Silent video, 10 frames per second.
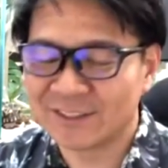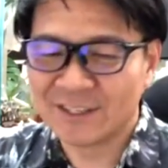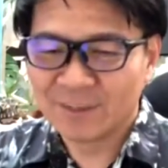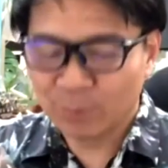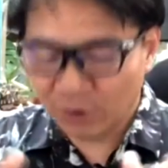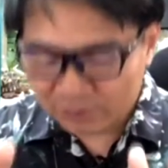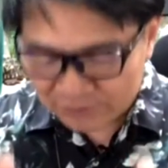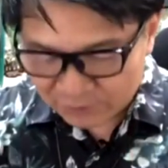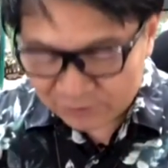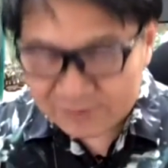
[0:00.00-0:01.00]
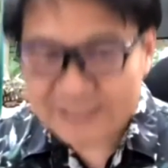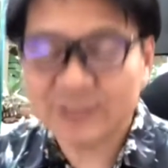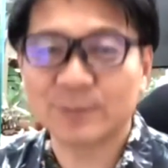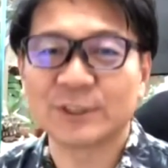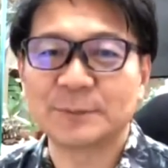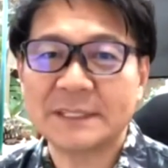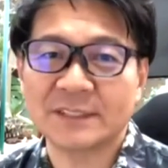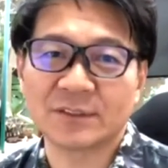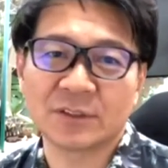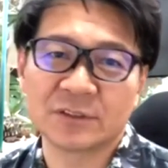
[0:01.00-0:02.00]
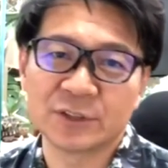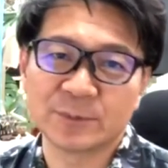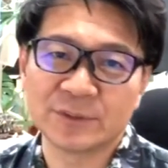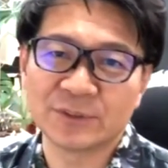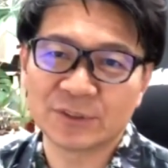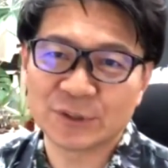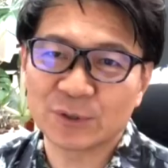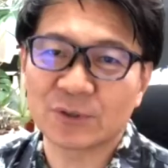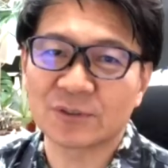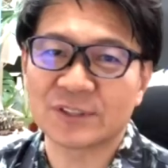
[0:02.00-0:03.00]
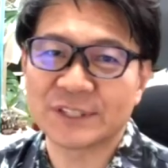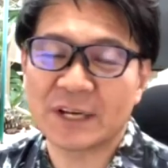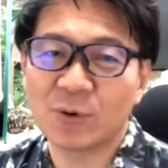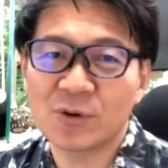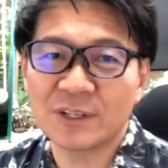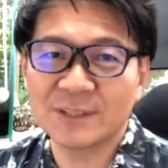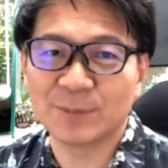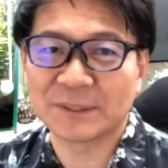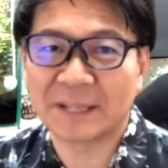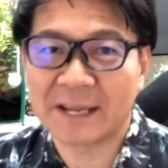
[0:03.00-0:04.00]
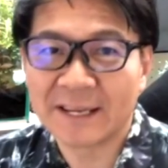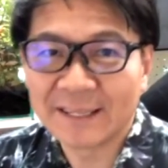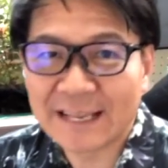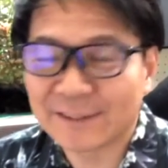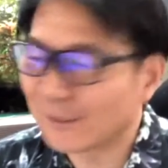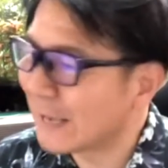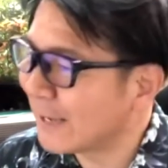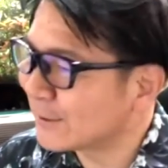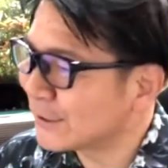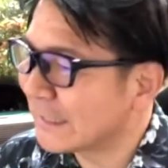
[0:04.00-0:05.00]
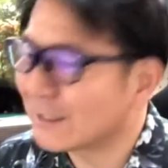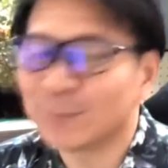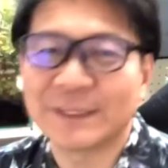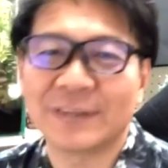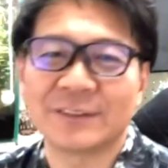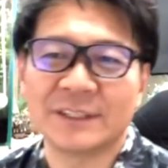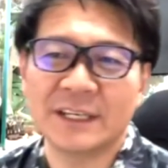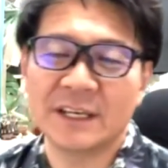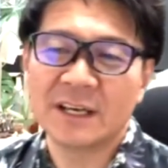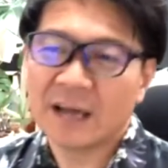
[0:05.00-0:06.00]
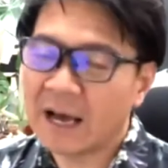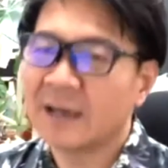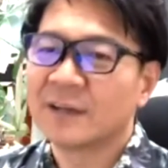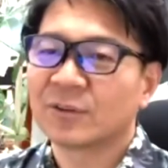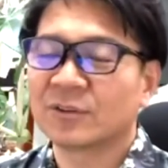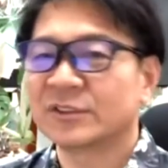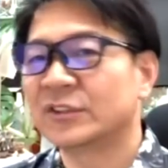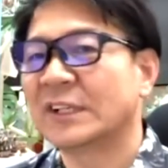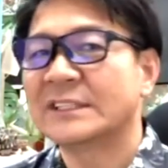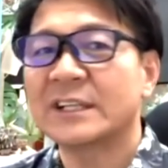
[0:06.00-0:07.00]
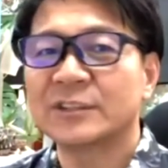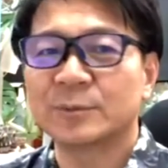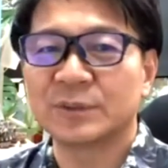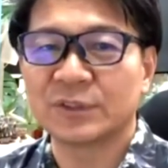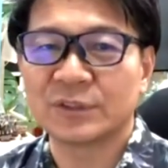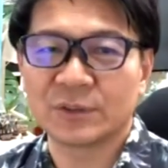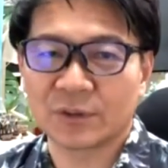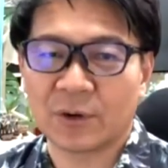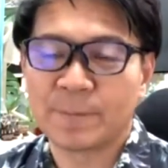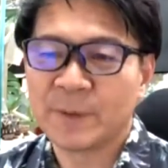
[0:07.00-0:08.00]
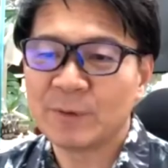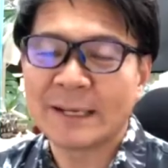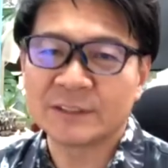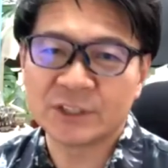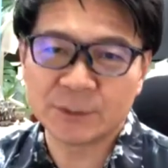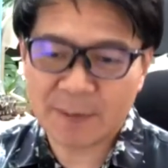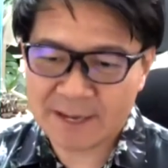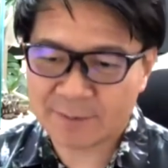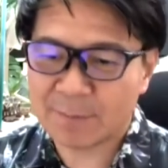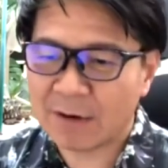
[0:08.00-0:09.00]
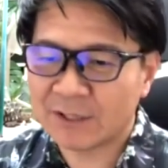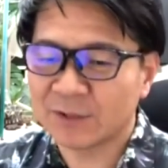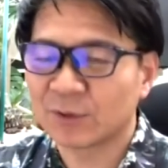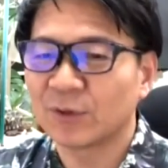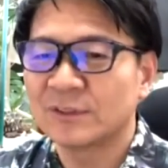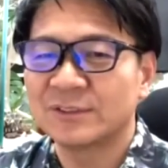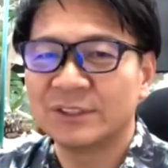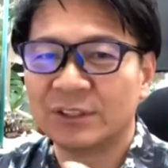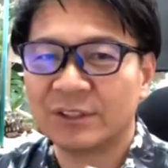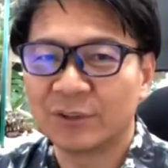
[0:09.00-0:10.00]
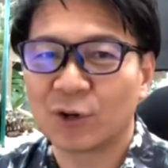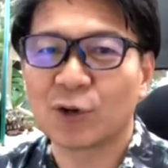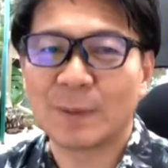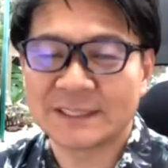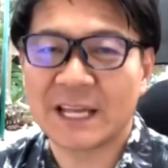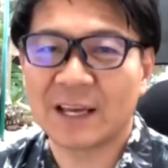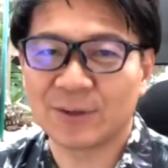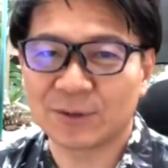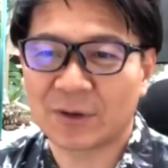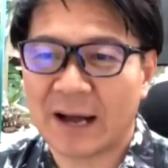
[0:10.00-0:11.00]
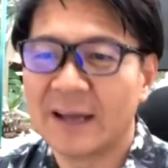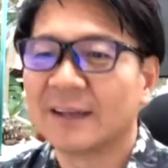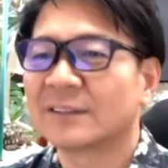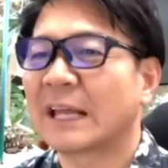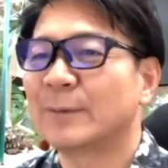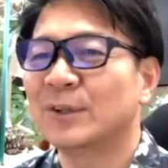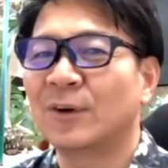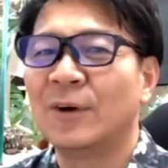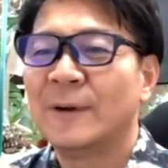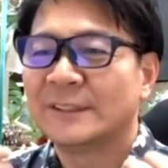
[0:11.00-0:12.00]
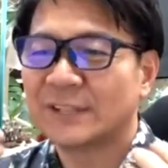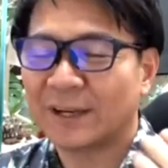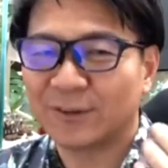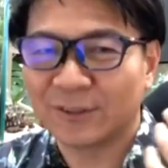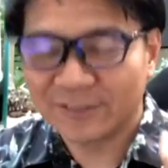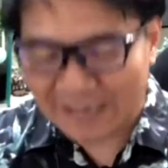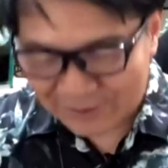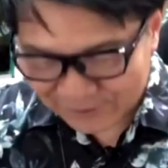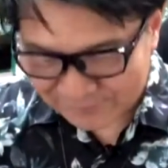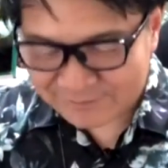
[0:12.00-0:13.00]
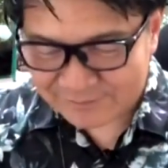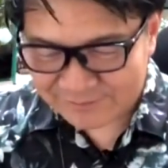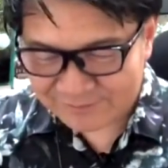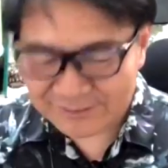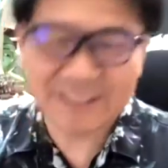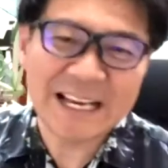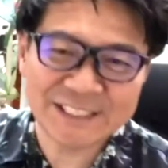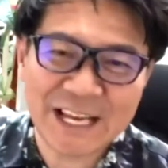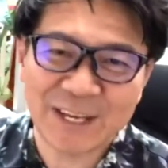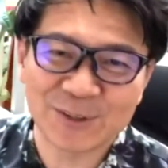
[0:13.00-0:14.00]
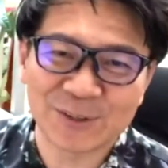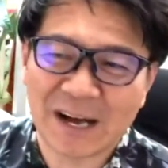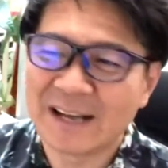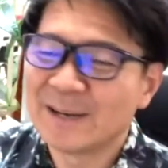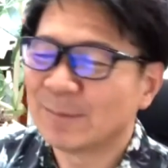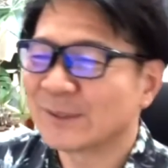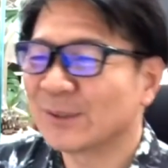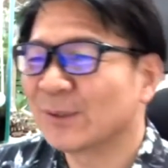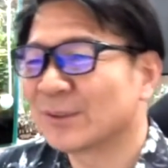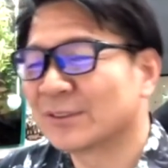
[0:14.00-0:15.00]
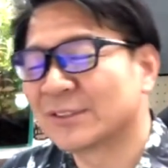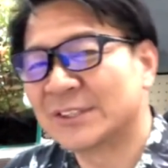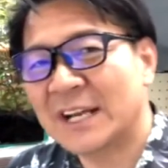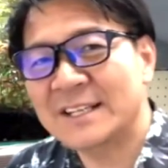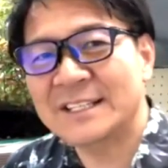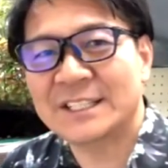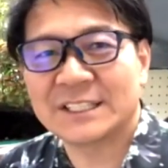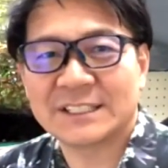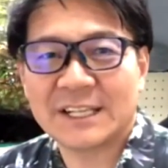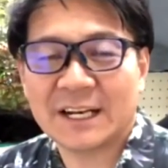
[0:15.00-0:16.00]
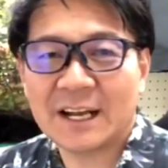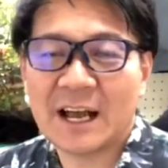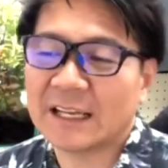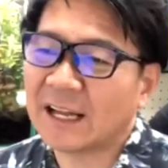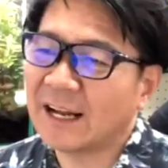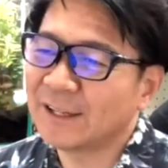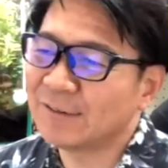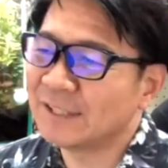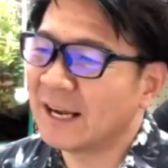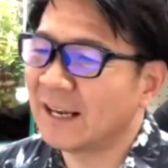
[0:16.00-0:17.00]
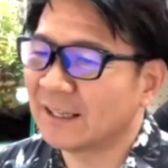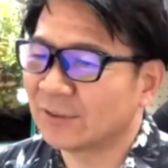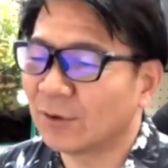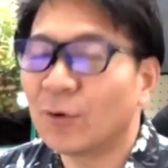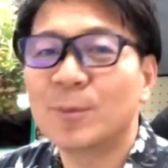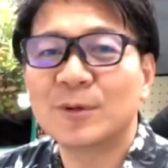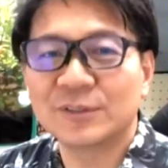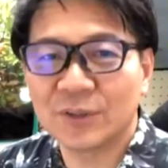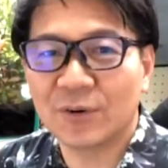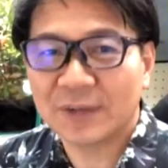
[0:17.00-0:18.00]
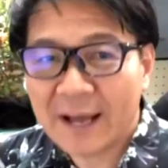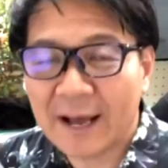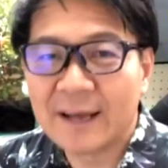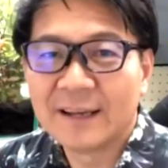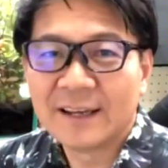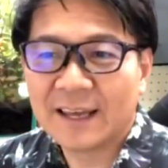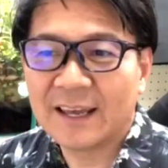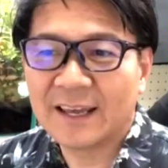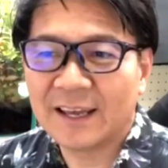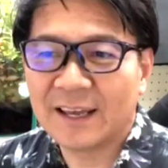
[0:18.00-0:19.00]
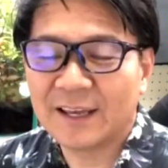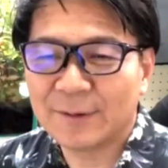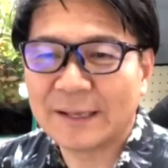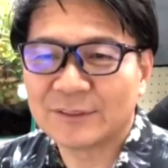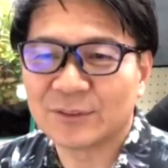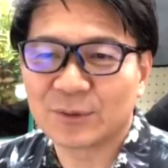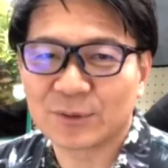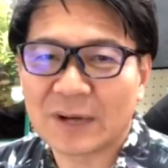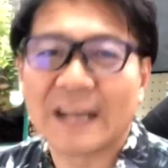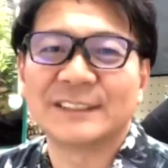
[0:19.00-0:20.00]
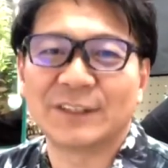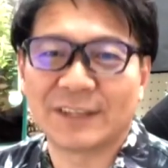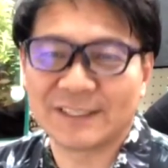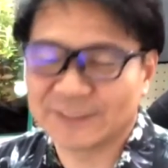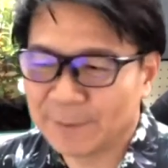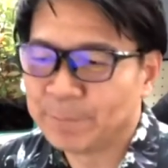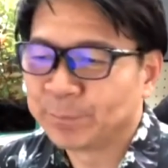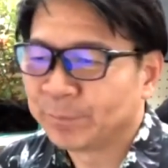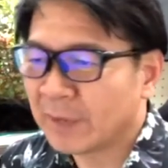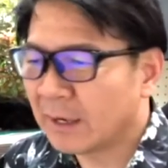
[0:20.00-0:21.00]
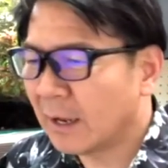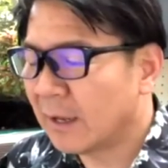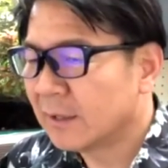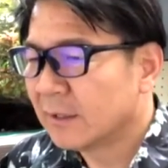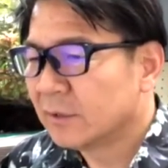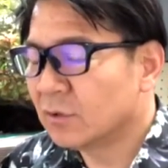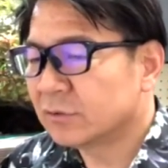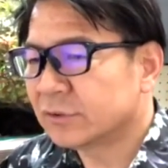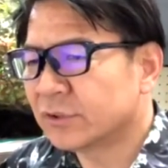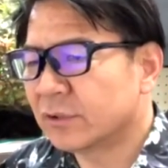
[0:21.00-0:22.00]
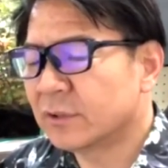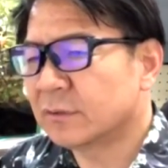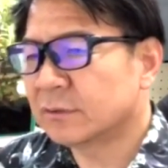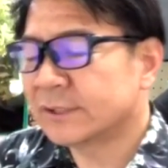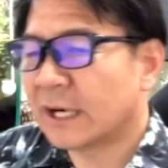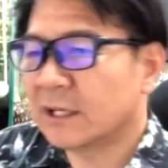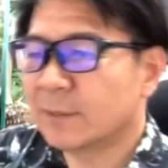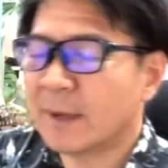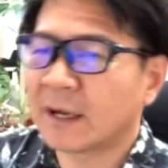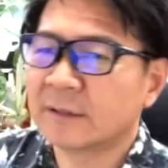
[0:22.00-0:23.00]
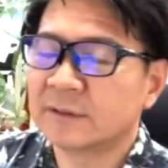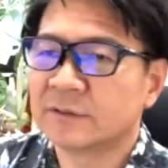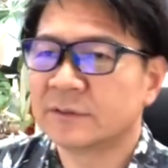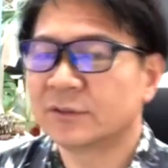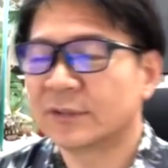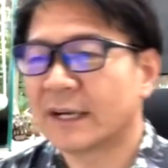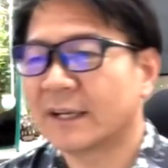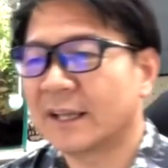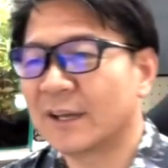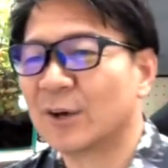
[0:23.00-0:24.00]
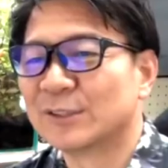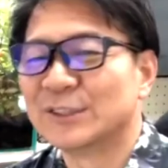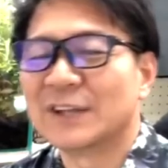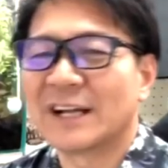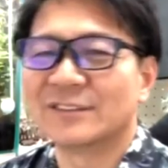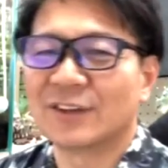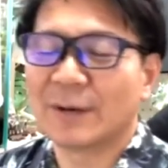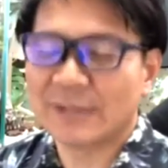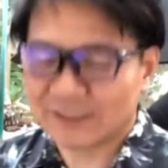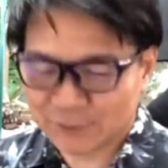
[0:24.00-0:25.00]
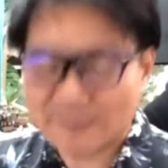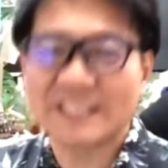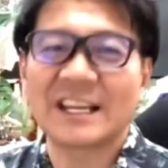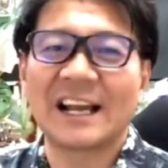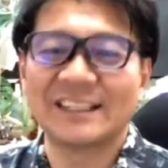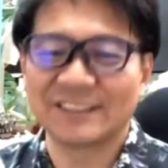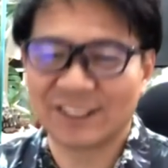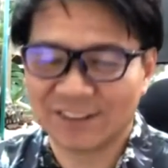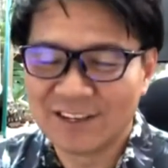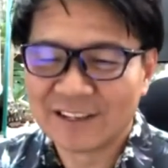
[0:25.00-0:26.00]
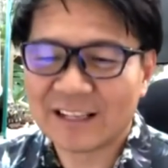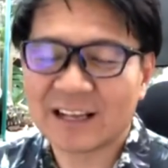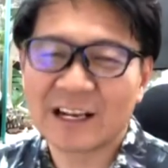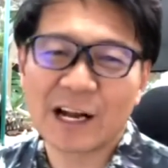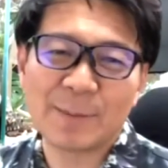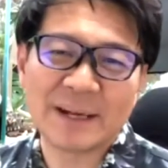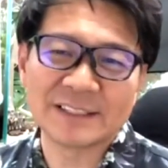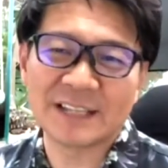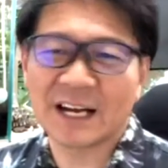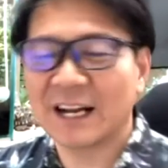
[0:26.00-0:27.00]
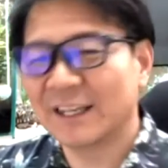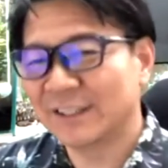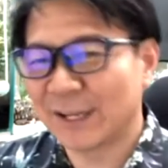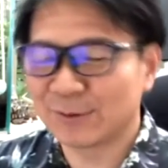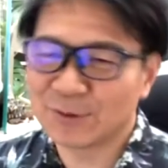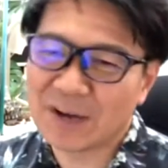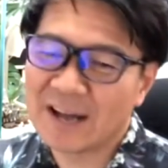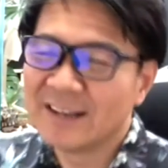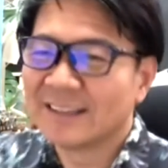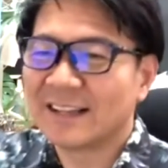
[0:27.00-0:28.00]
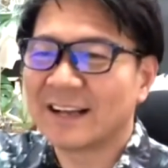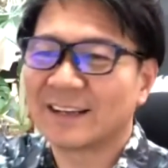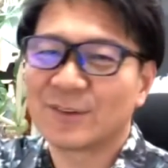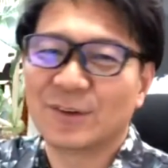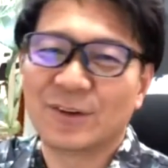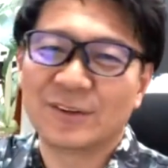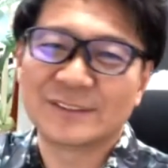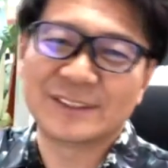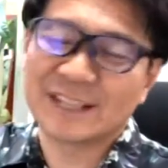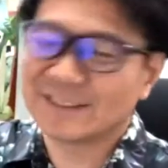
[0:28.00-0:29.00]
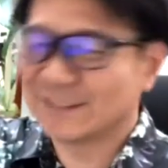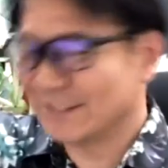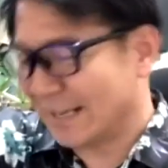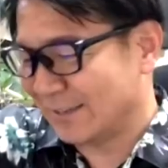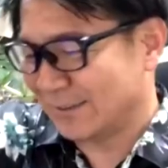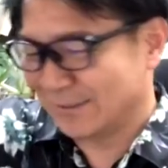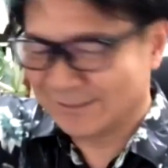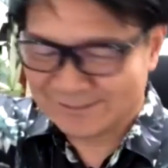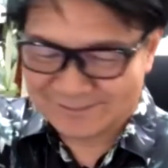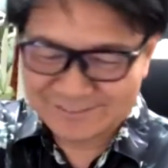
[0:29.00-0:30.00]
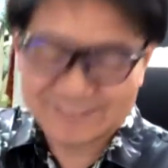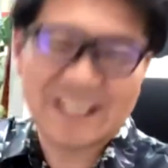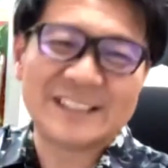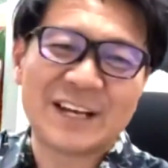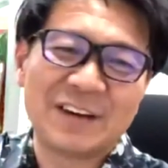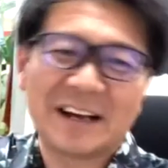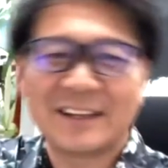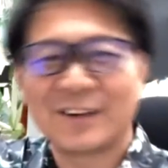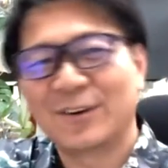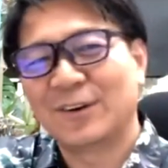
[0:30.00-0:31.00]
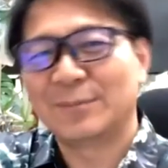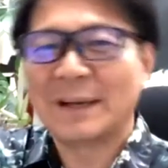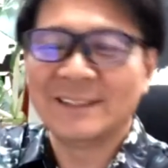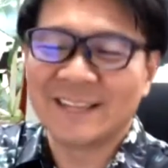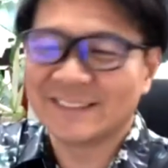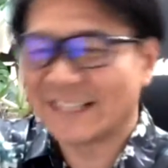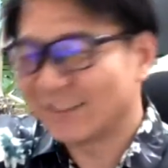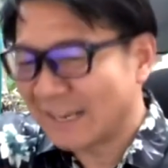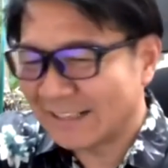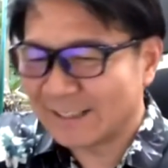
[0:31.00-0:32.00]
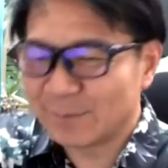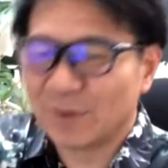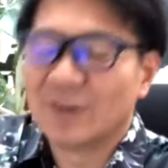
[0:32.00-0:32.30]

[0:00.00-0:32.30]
もうほんでどんな人も全てそれを自分の仕事として誇りに持って、ね、やってるあの姿を見た時にあこの人たちは自分の仕事いわゆる使命周りをどういうふうに喜ばしてあげようとか旅の疲れをあの癒してあげようとか、まあ、そういうことを常に意識しながら働いてるんじゃないかと思うような、えー、いわゆることを感じたわけです。だからよくその日本のサラリーマンの中でよく言われるのは全てじゃないですけどなんか我慢しながら生きてるとかなんかこうあの電車の中でこう満員電車に揺られても我